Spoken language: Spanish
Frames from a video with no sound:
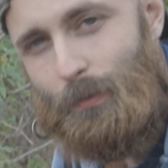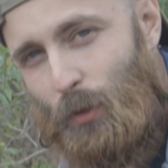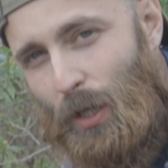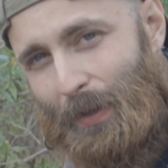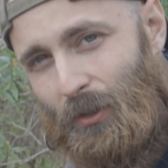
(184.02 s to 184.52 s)

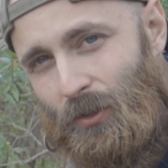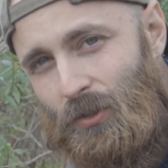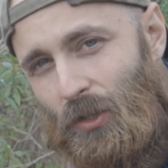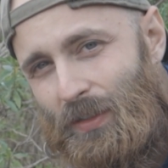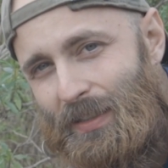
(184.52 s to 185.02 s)
Bueno amigos,
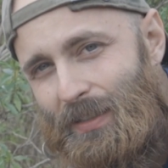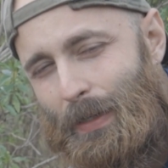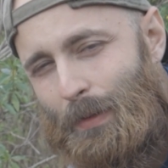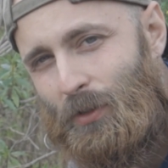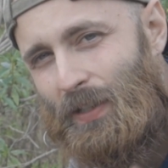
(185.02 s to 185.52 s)
no sé si
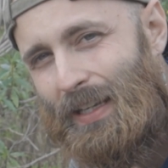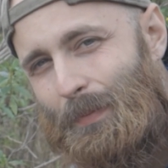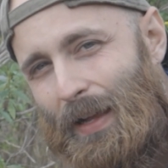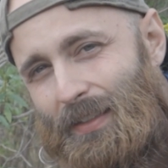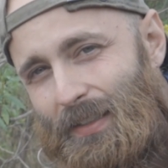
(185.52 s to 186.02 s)
veremos
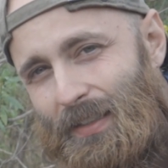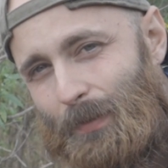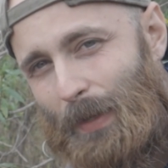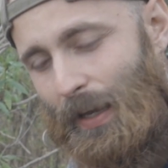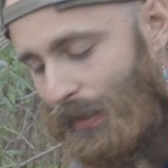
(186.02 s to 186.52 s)
animales en
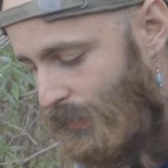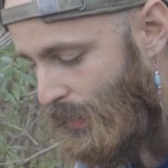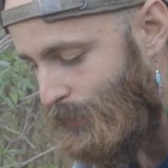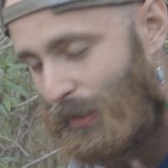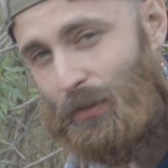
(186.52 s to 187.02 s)
este viaje
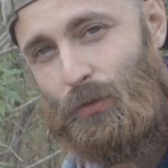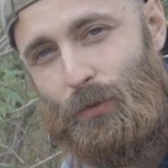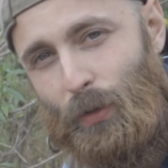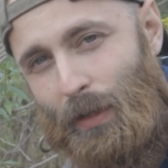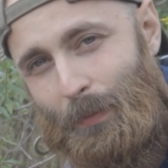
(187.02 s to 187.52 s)
porque es un
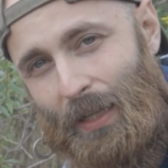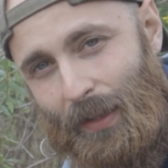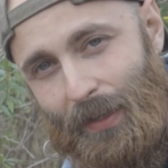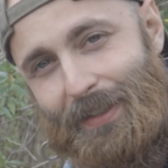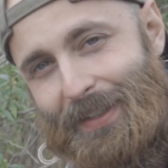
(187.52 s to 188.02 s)
tour de
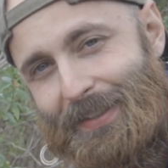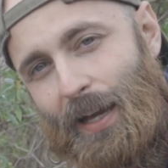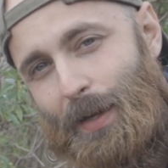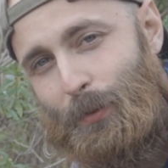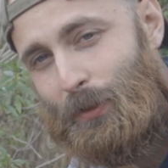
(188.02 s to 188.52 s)
mierda.
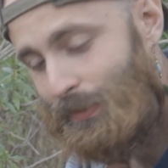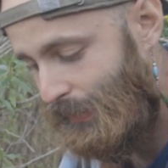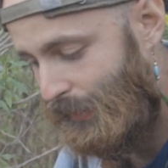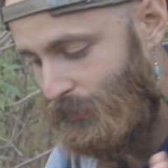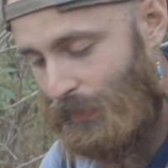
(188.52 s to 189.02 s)
Ya hemos
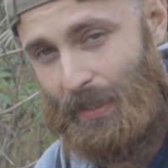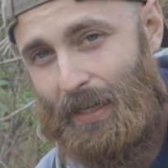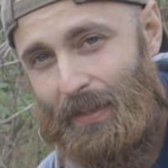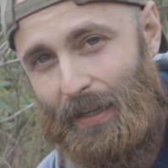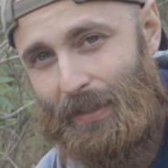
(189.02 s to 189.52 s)
distinguido la caca de la